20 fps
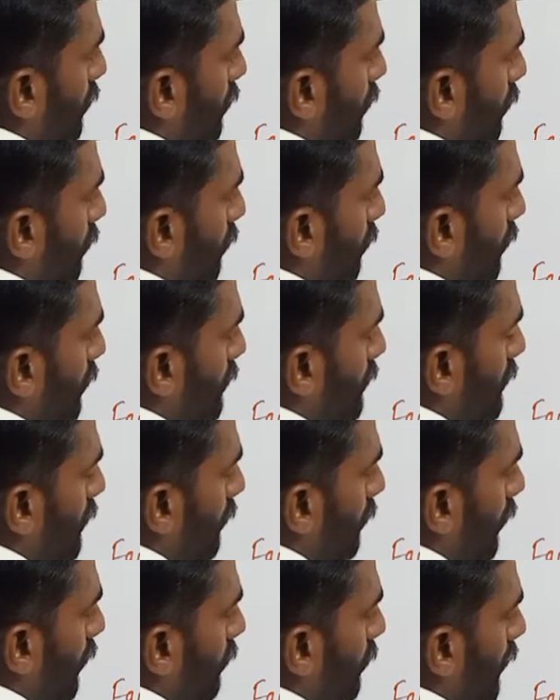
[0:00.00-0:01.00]
जीरो
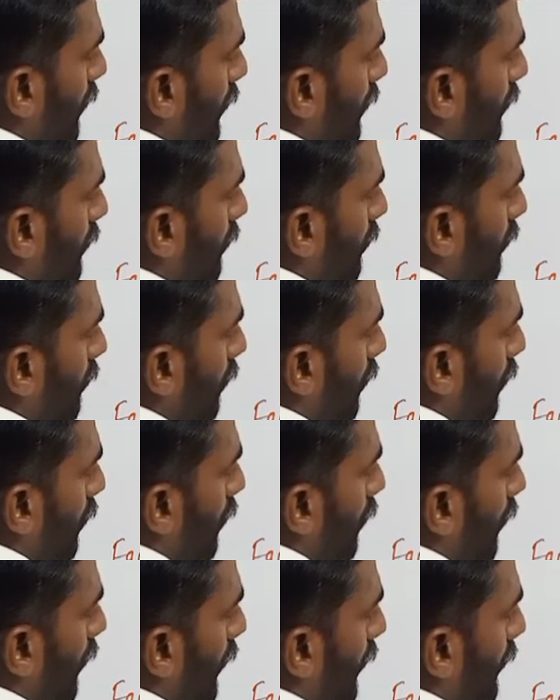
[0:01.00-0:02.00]
इसकी वैल्यू क्या आएगी
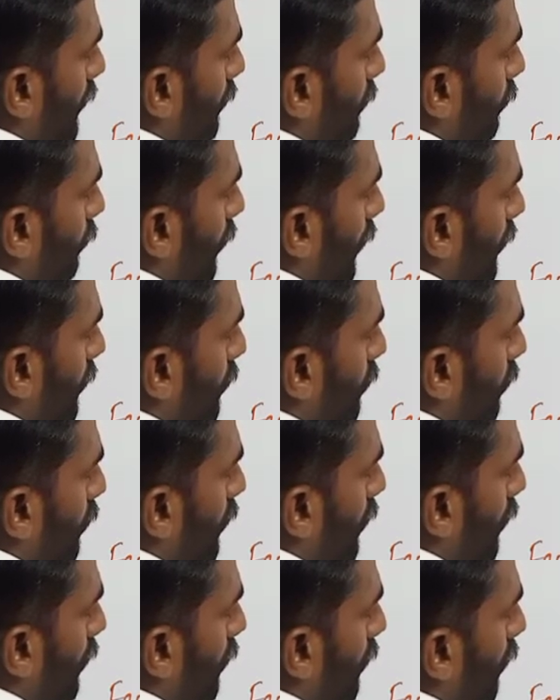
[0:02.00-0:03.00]
एन
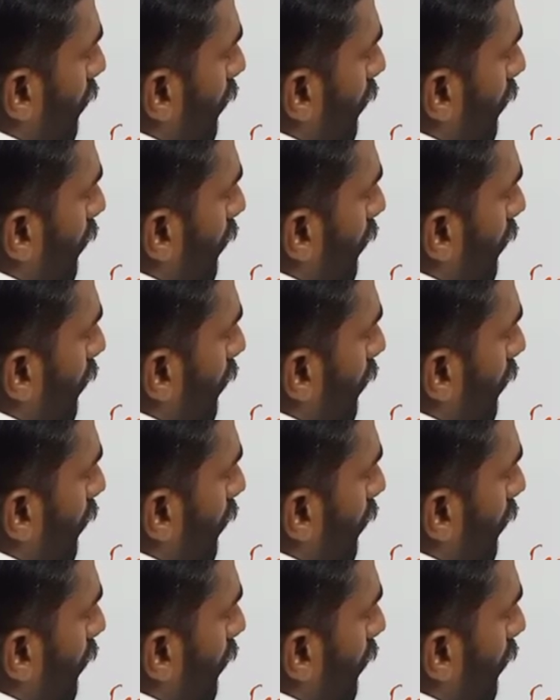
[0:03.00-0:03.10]
फैक्टोरियल